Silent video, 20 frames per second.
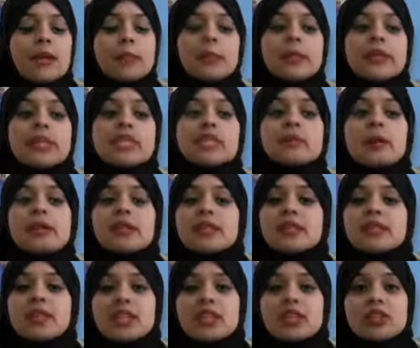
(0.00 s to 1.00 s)
بالنسبه
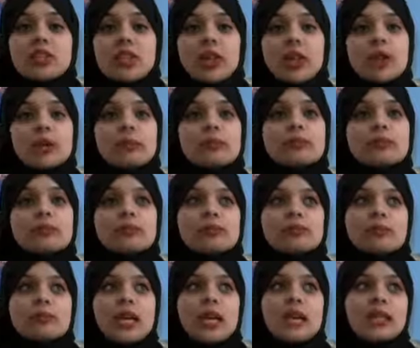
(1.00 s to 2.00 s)
للنتائج تاعهم
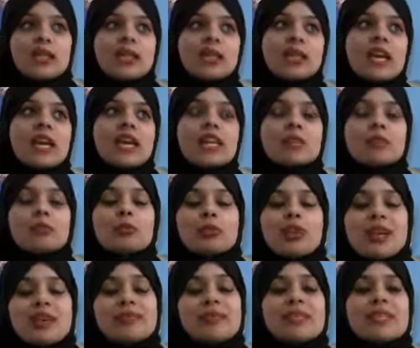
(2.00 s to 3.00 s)
يعني كانت
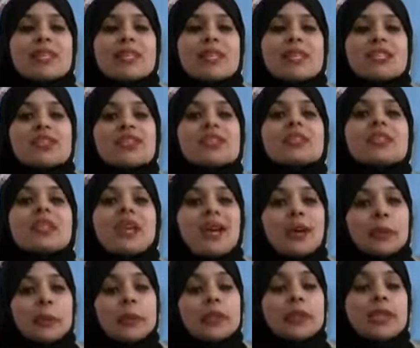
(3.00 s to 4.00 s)
منافسه جد
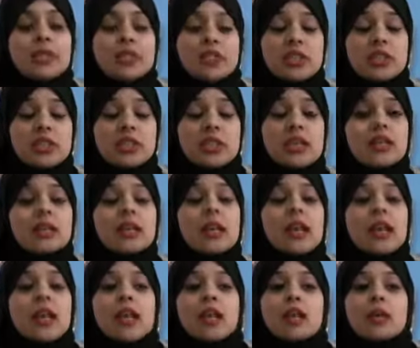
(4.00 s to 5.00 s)
قويه جدا
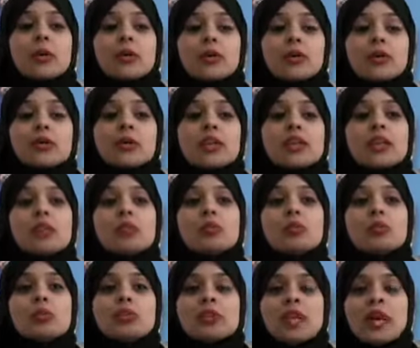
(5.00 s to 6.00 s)
خصوصا انه
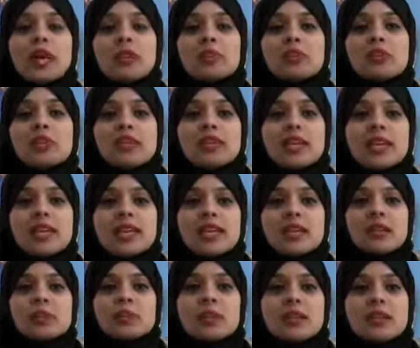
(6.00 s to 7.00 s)
المنتخب
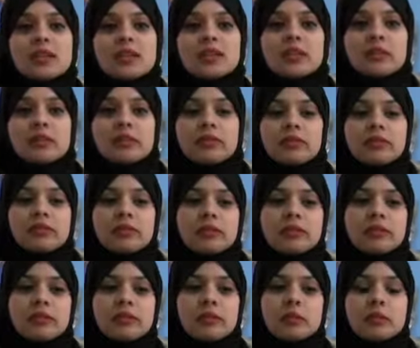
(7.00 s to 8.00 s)
الجزائري وصل في
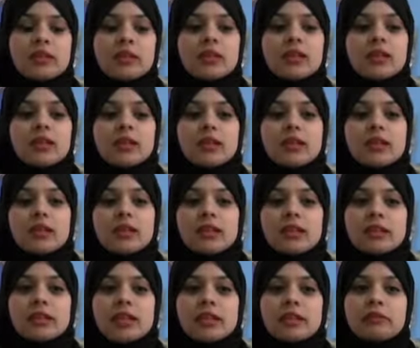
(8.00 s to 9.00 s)
فصل
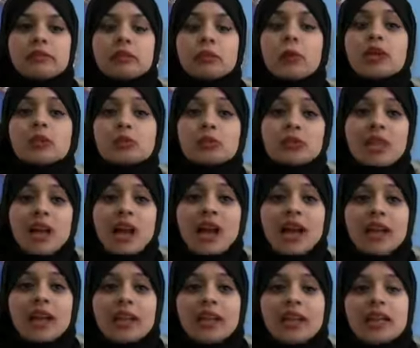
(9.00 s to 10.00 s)
آه، يعني في وقت
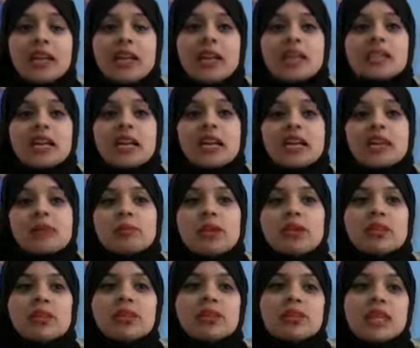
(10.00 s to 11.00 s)
متاخر
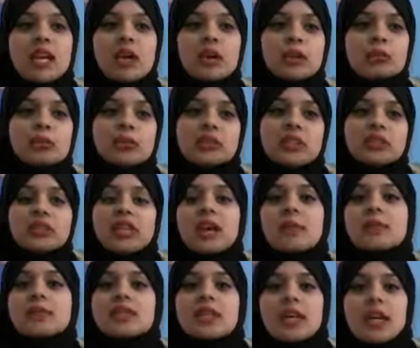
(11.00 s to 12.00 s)
تقريبا ارتاحوا مده
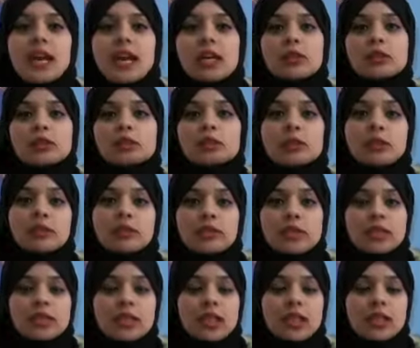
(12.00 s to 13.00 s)
خمس ساعات وبداو
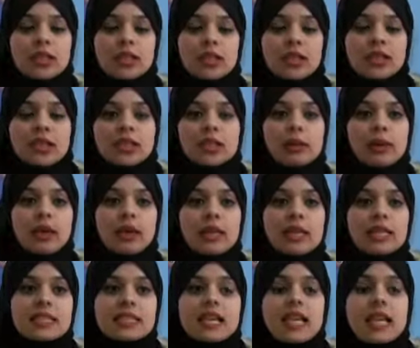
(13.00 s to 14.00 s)
في اجراء
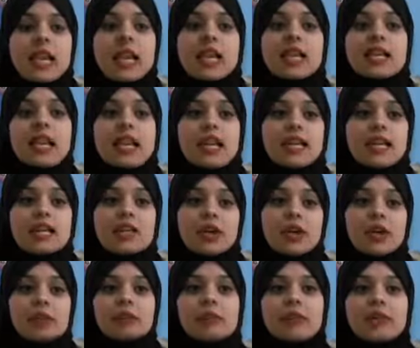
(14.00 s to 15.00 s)
الاختبارات
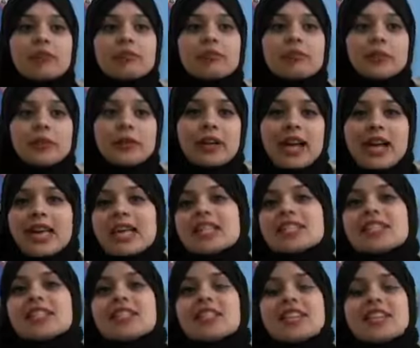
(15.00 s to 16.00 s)
لكنهم رفعوا رايه
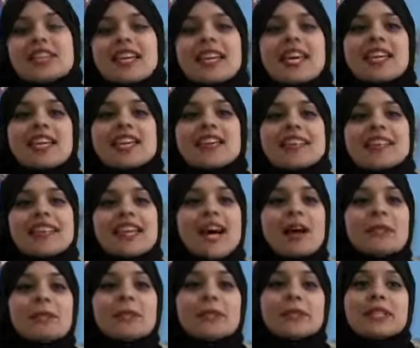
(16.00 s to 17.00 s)
الجزائر اللي
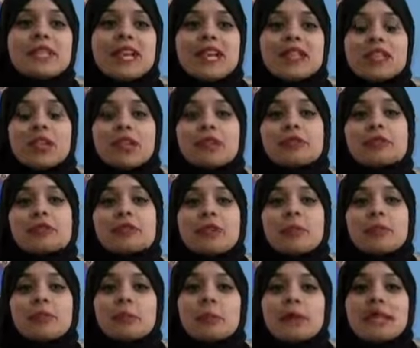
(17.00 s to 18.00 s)
الحمد لله شرفونا
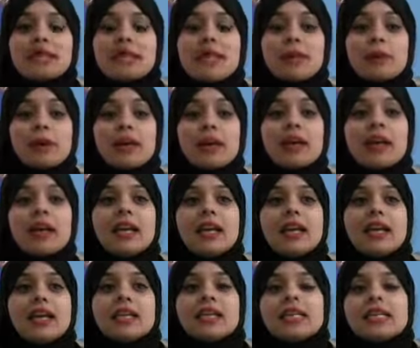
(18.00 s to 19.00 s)
بالمرتبه
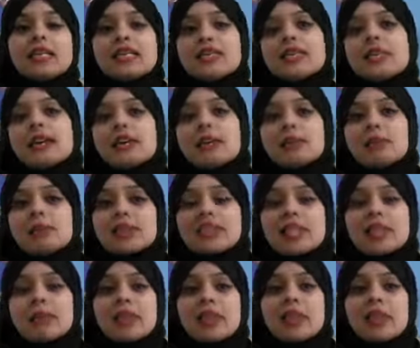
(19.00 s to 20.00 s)
اللي هي
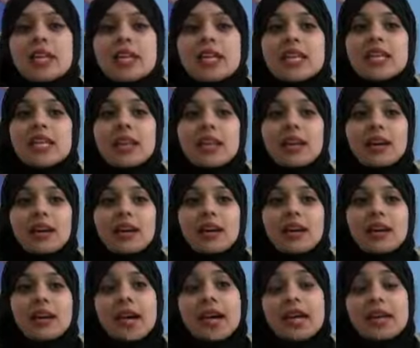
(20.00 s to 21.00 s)
المرتبه الثالثه
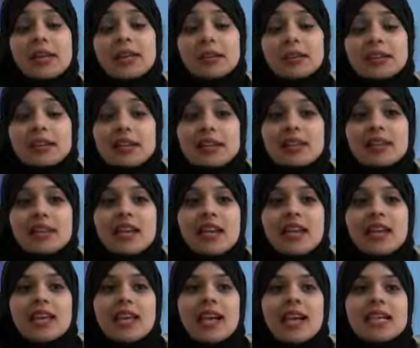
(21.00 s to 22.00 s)
عالميا
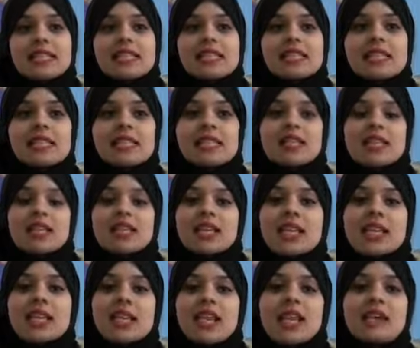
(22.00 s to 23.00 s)
يعني
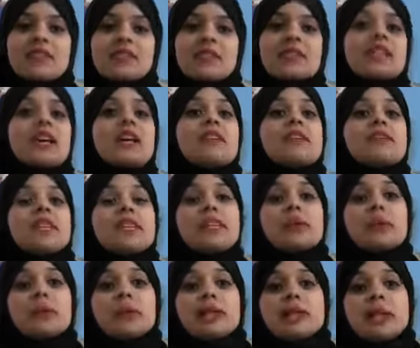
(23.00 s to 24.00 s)
الجزائر قفزت قفزة
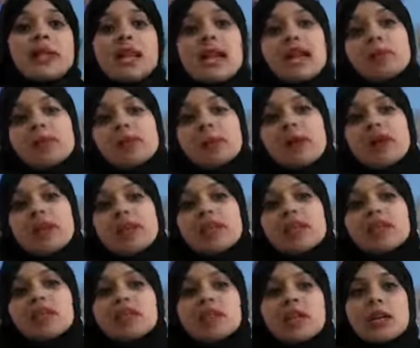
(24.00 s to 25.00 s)
نوعية العام الماضي
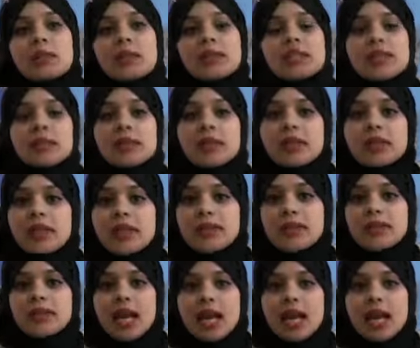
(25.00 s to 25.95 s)
كنا المرتبة الثامنة